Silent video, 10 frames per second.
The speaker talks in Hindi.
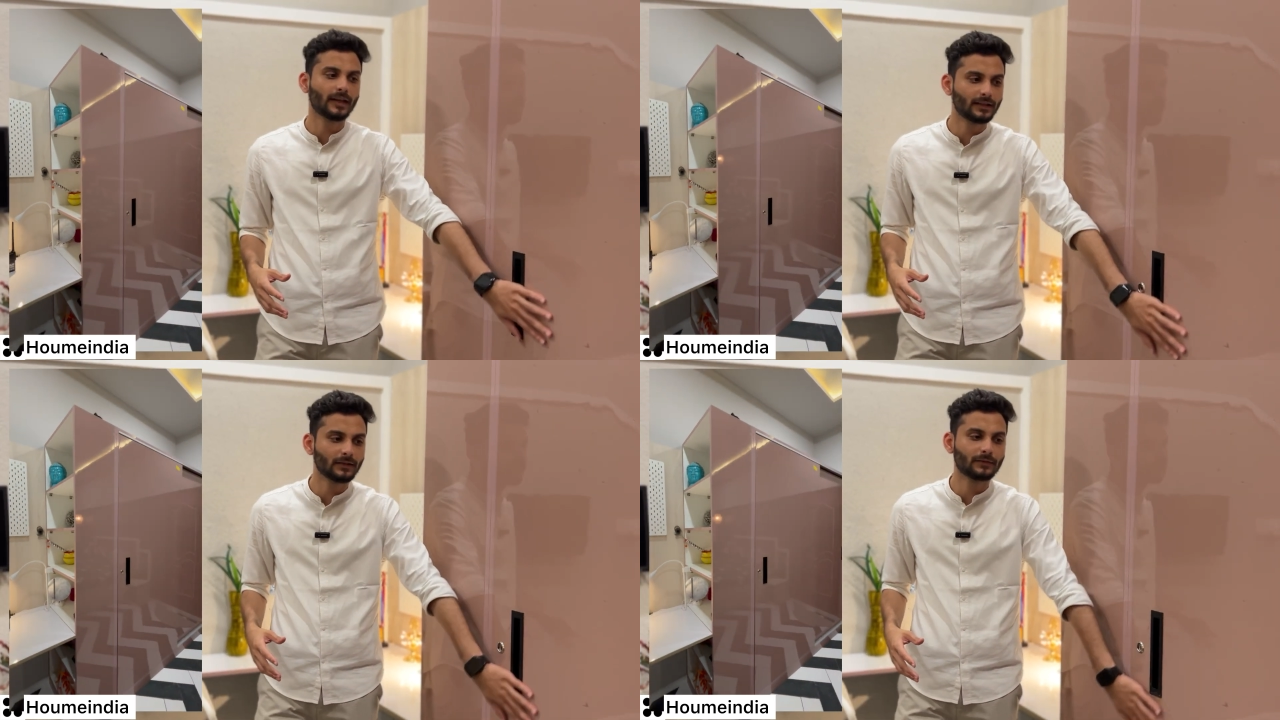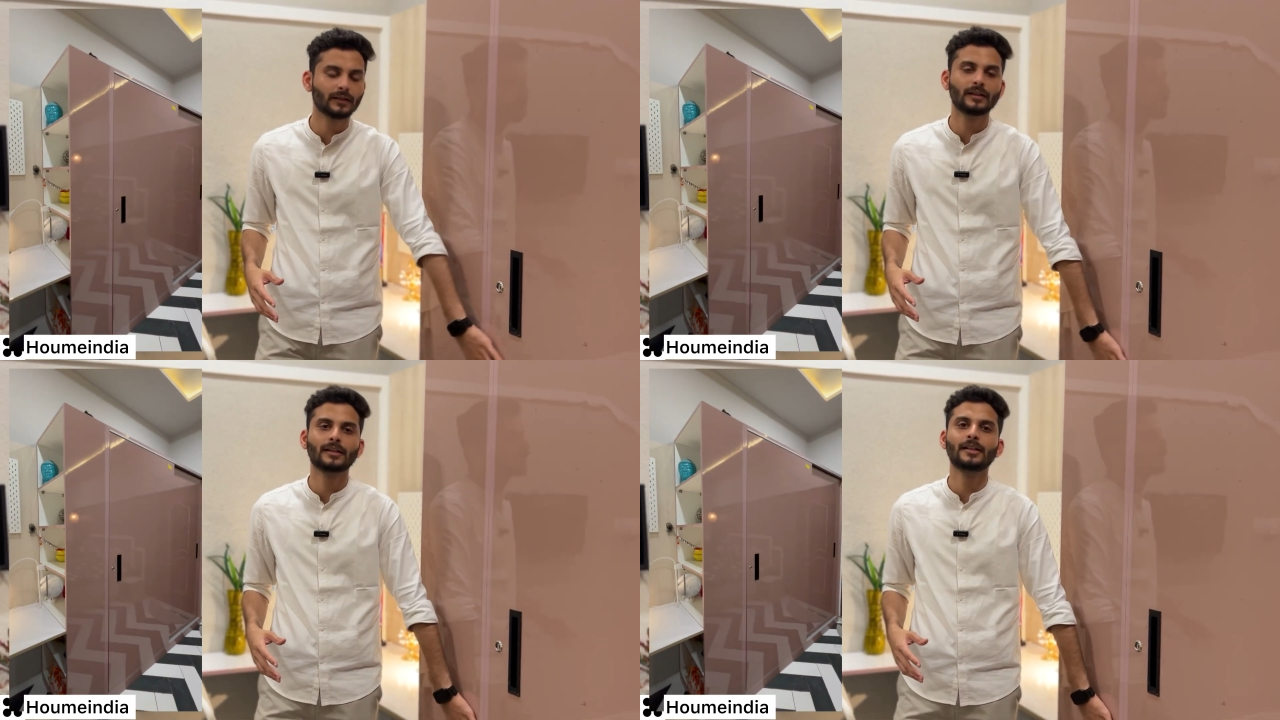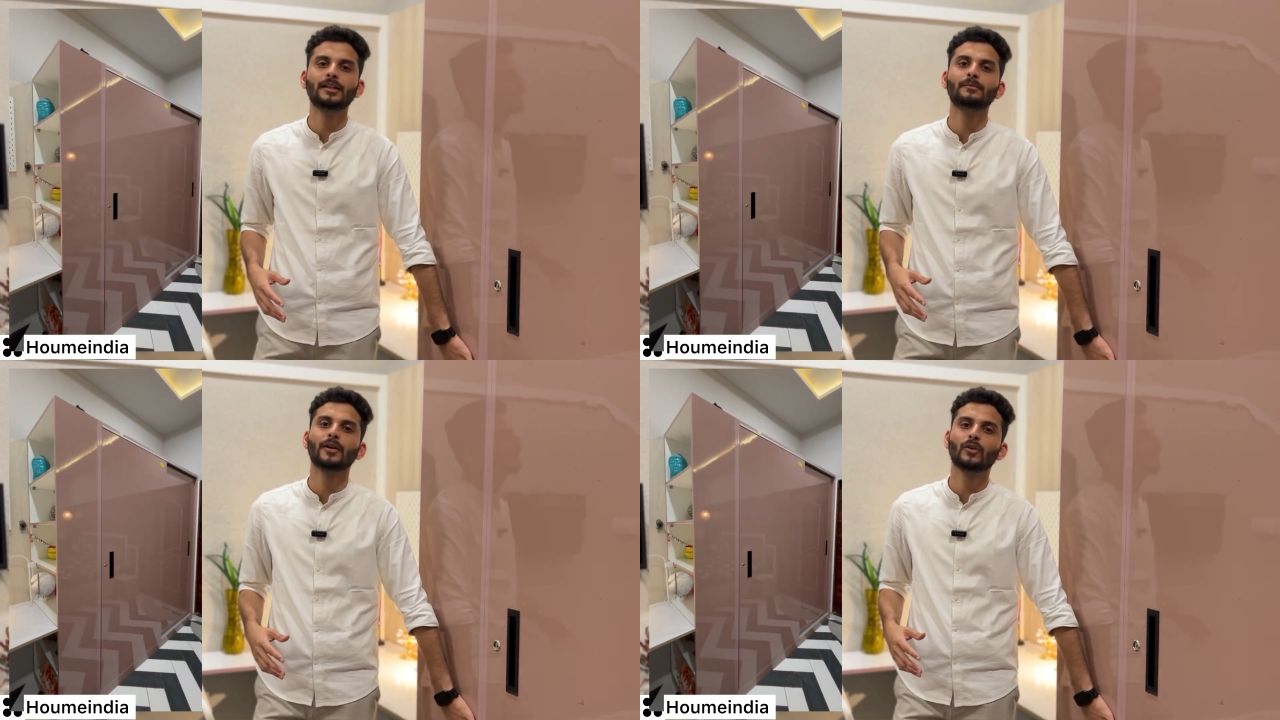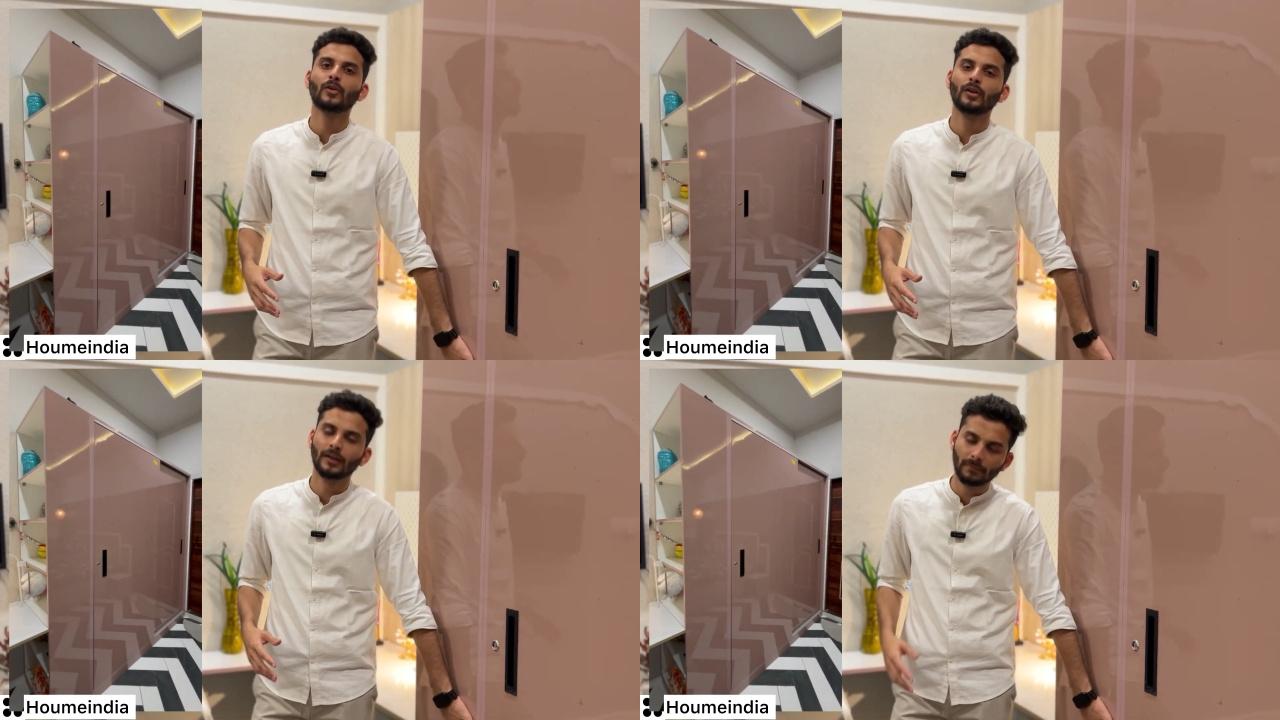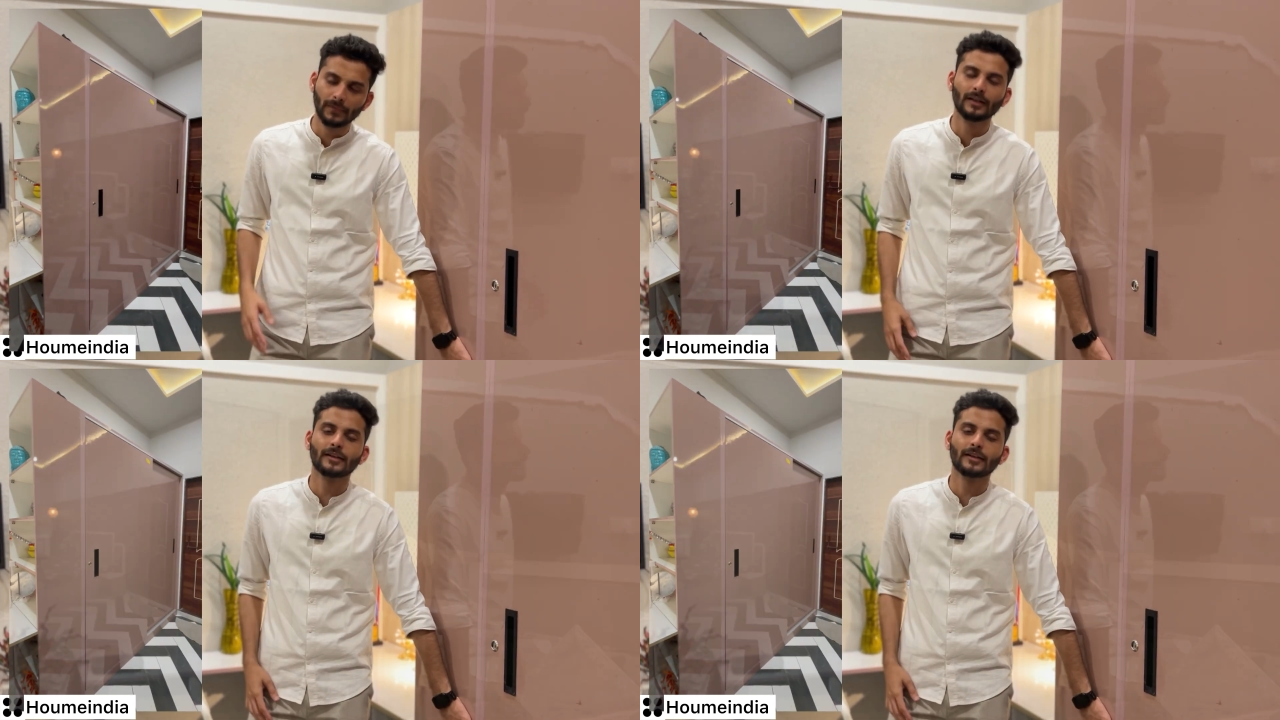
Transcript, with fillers: एज अ फ्रंट क्लीन मेरे को मिल